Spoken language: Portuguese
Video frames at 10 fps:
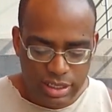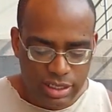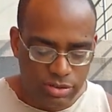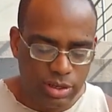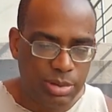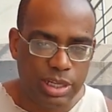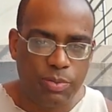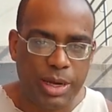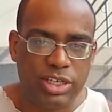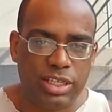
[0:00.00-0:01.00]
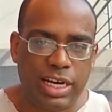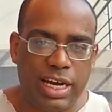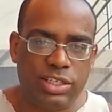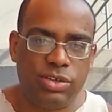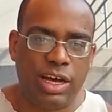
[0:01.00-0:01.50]
Que o que manda é o pé de
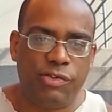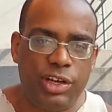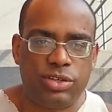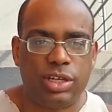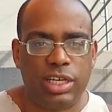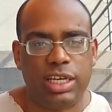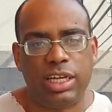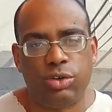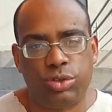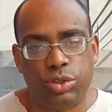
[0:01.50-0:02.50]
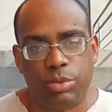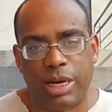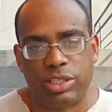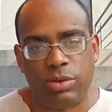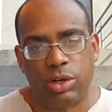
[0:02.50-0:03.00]
trás e o da frente só tem que dar o chute.
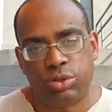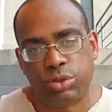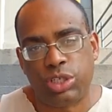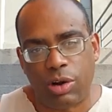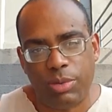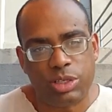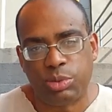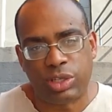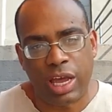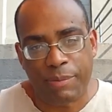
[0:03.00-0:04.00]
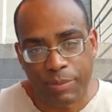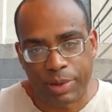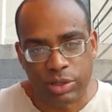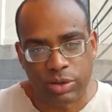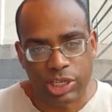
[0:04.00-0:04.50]
Mas não é um chute ao mesmo tempo,
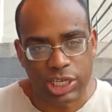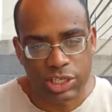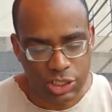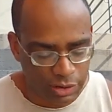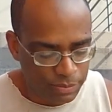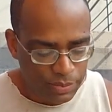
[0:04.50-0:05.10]
pelo que eu entendi.